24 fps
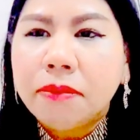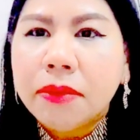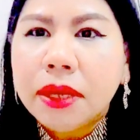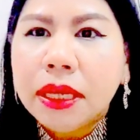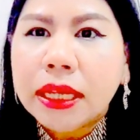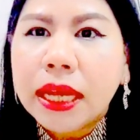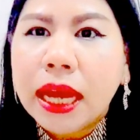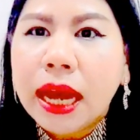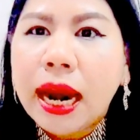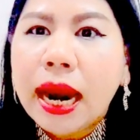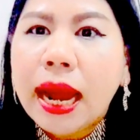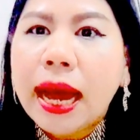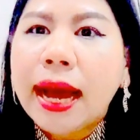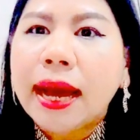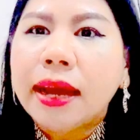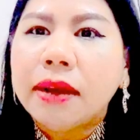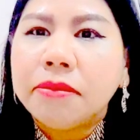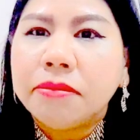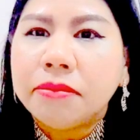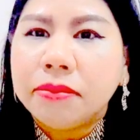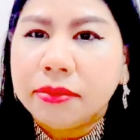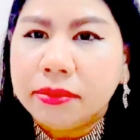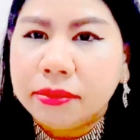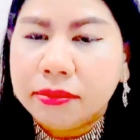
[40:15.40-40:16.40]
มีหน้าร้าน
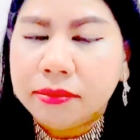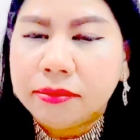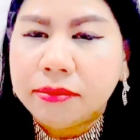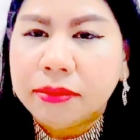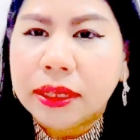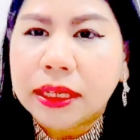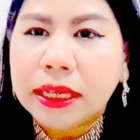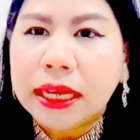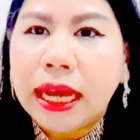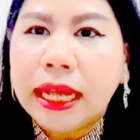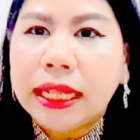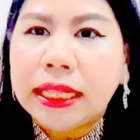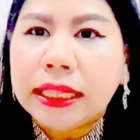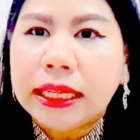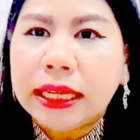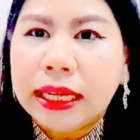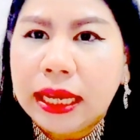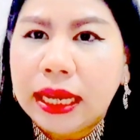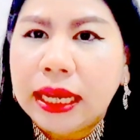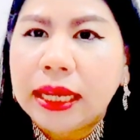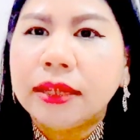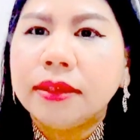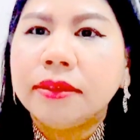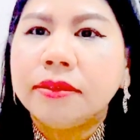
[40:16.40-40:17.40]
เหมือนกันนะ
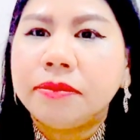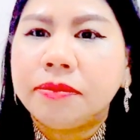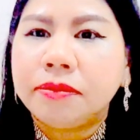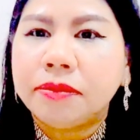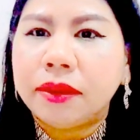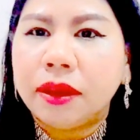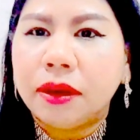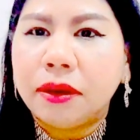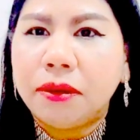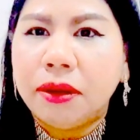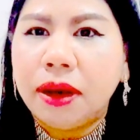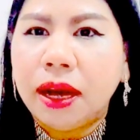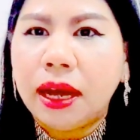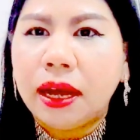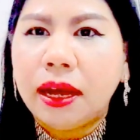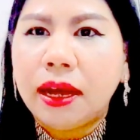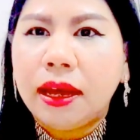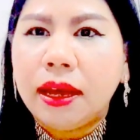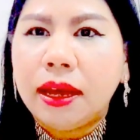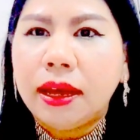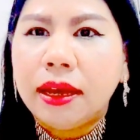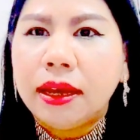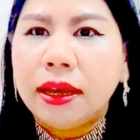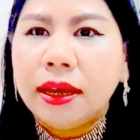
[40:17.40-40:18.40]
คะแต่ว่า
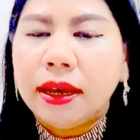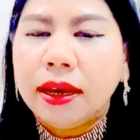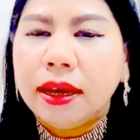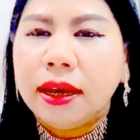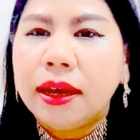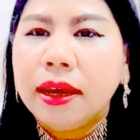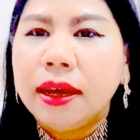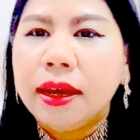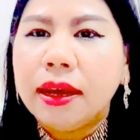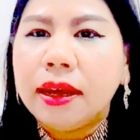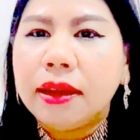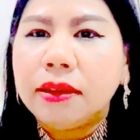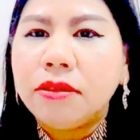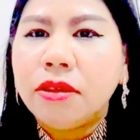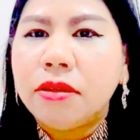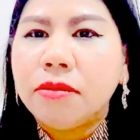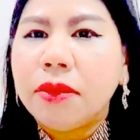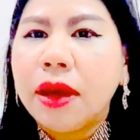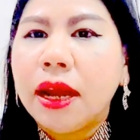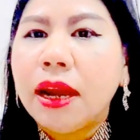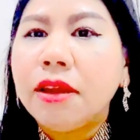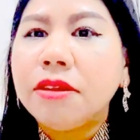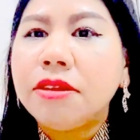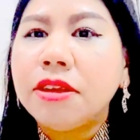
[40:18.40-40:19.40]
ส่วน
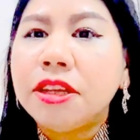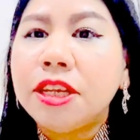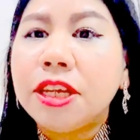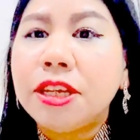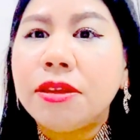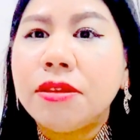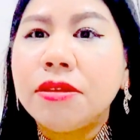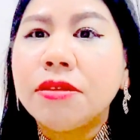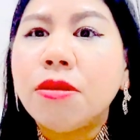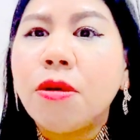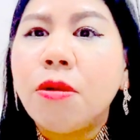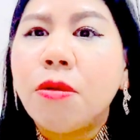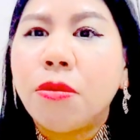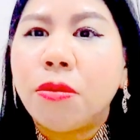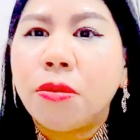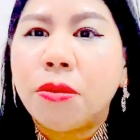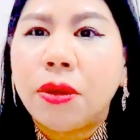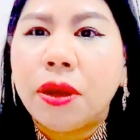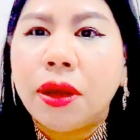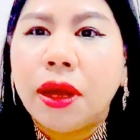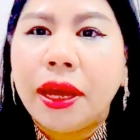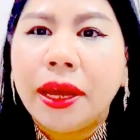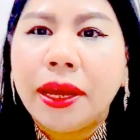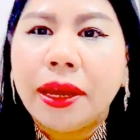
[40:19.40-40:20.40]
มากเราจะเน้นส่ง
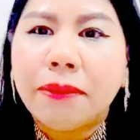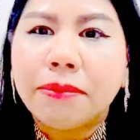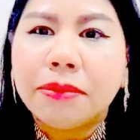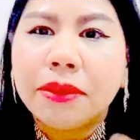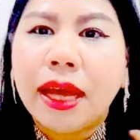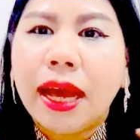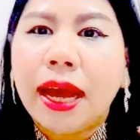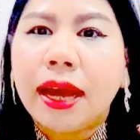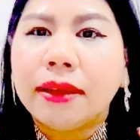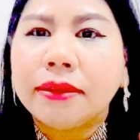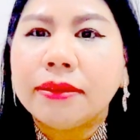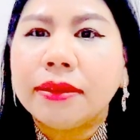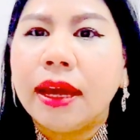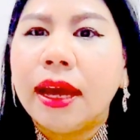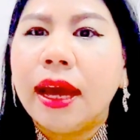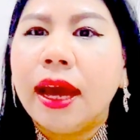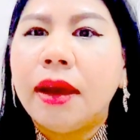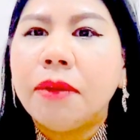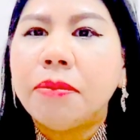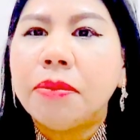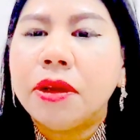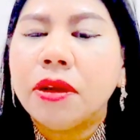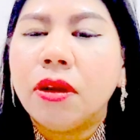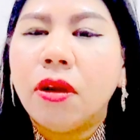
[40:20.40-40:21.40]
ให้กับต่างชา
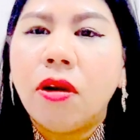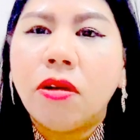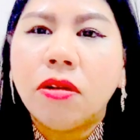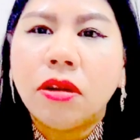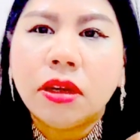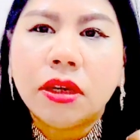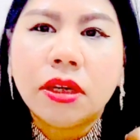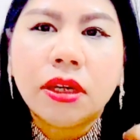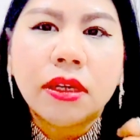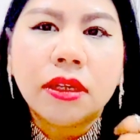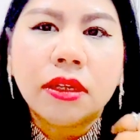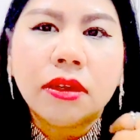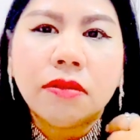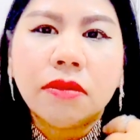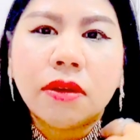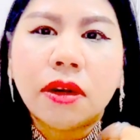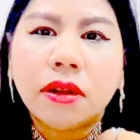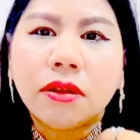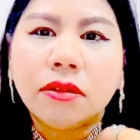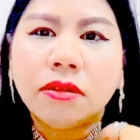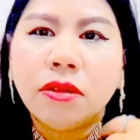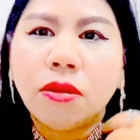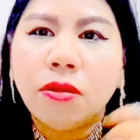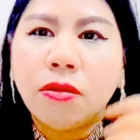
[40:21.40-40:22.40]
ติเป็นออเดอร์ที่ว่า
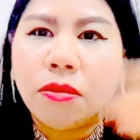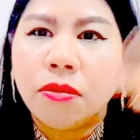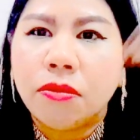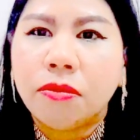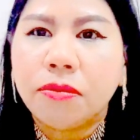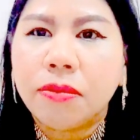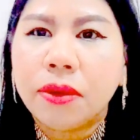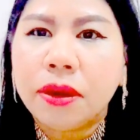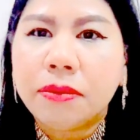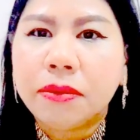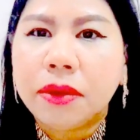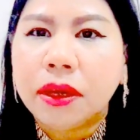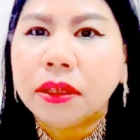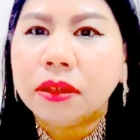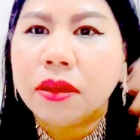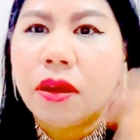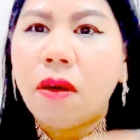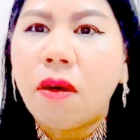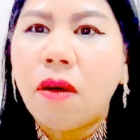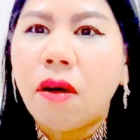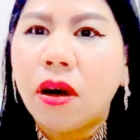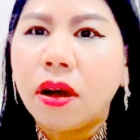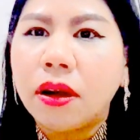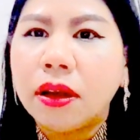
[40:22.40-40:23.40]
เราส่งไปเมืองน
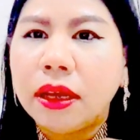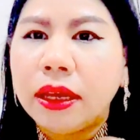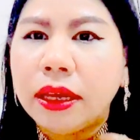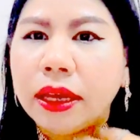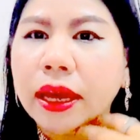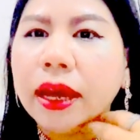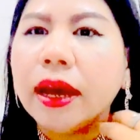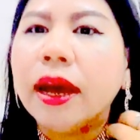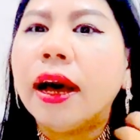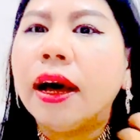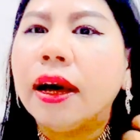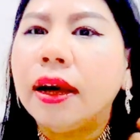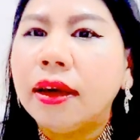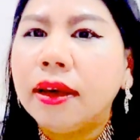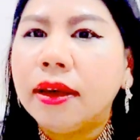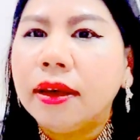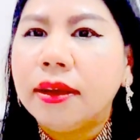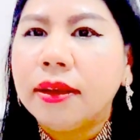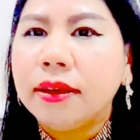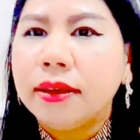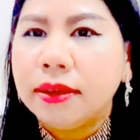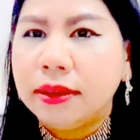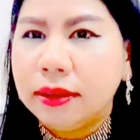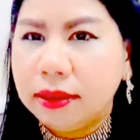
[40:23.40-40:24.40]
อกอย่างเงี้ยค่ะ
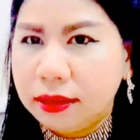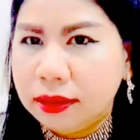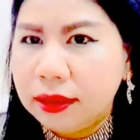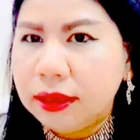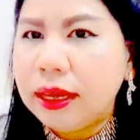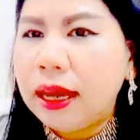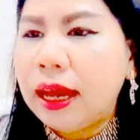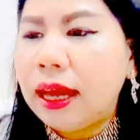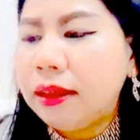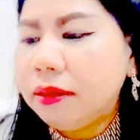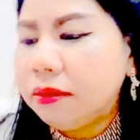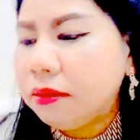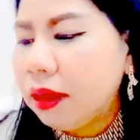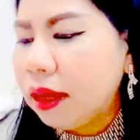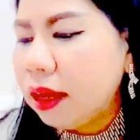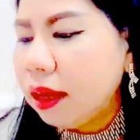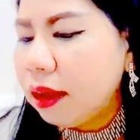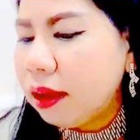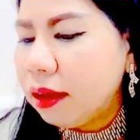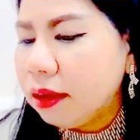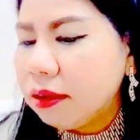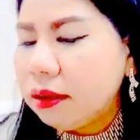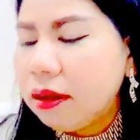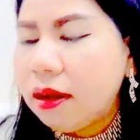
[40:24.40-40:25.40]
อย่างนั้น
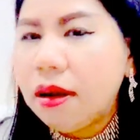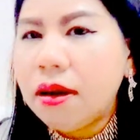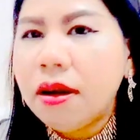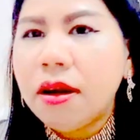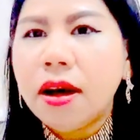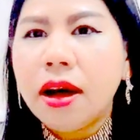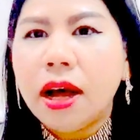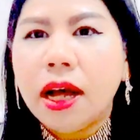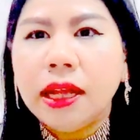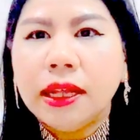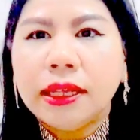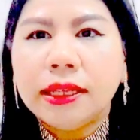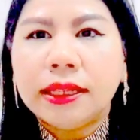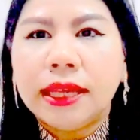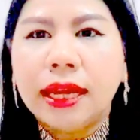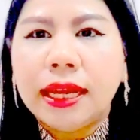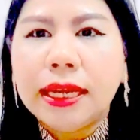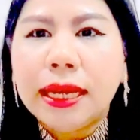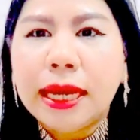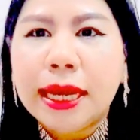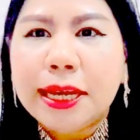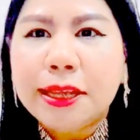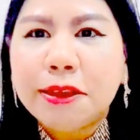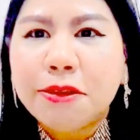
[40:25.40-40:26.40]
ก็ท่า
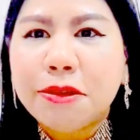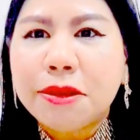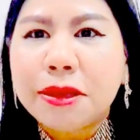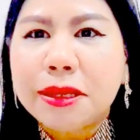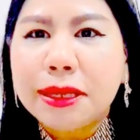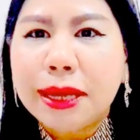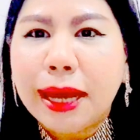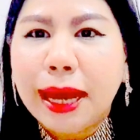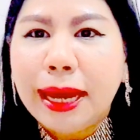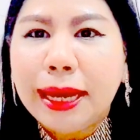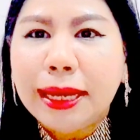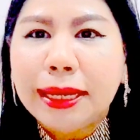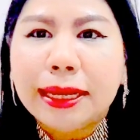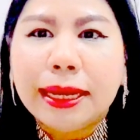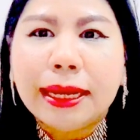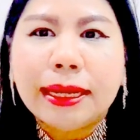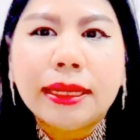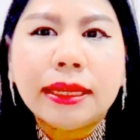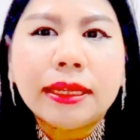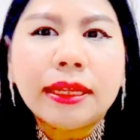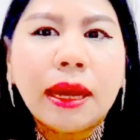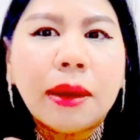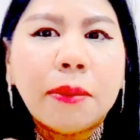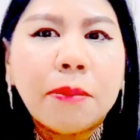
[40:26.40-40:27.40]
นใดสนใจนะคะ
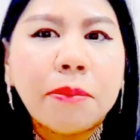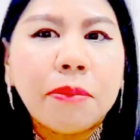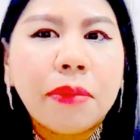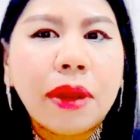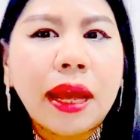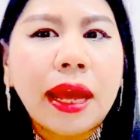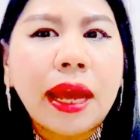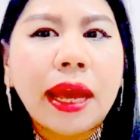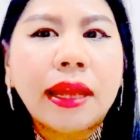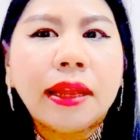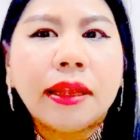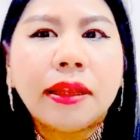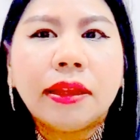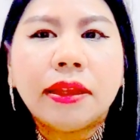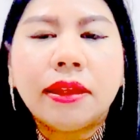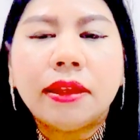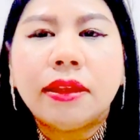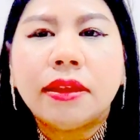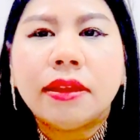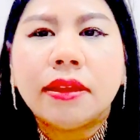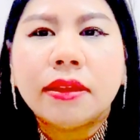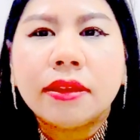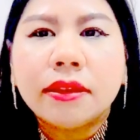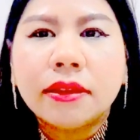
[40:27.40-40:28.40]
จะทำแบรนด์
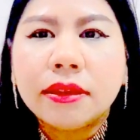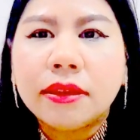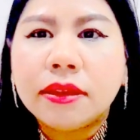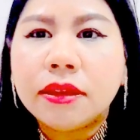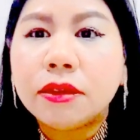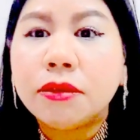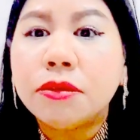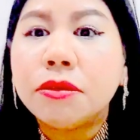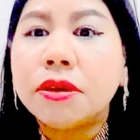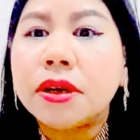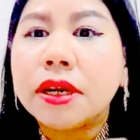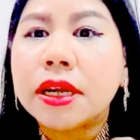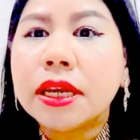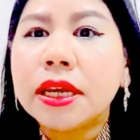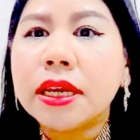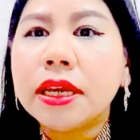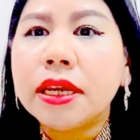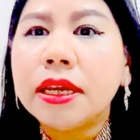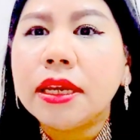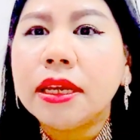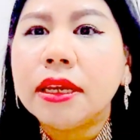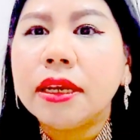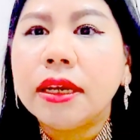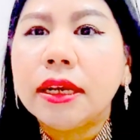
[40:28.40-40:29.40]
จิวเวล
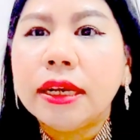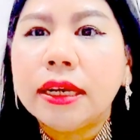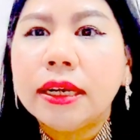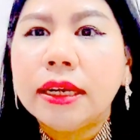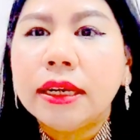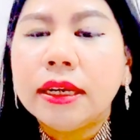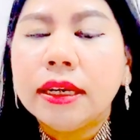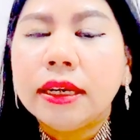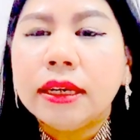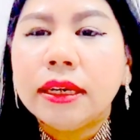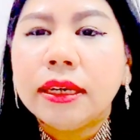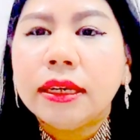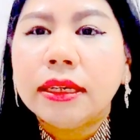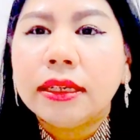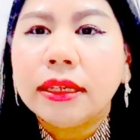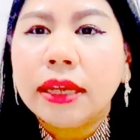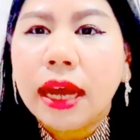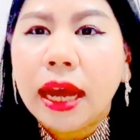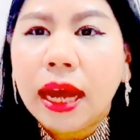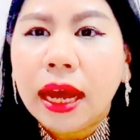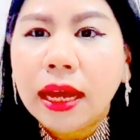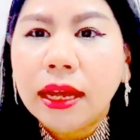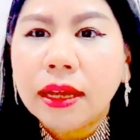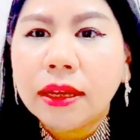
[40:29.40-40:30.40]
รี่
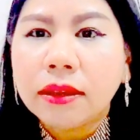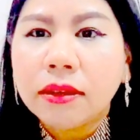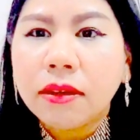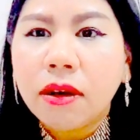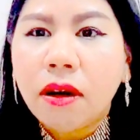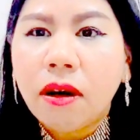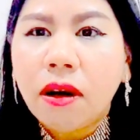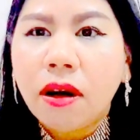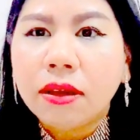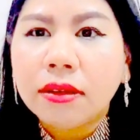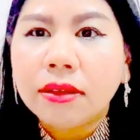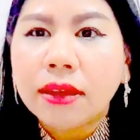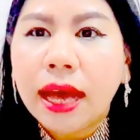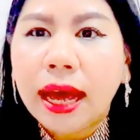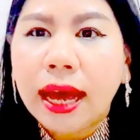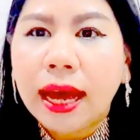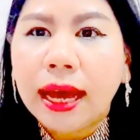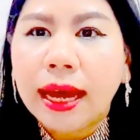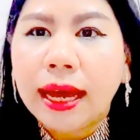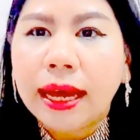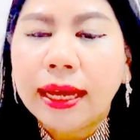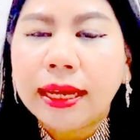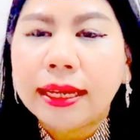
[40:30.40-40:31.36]
นะคะก็สั่ง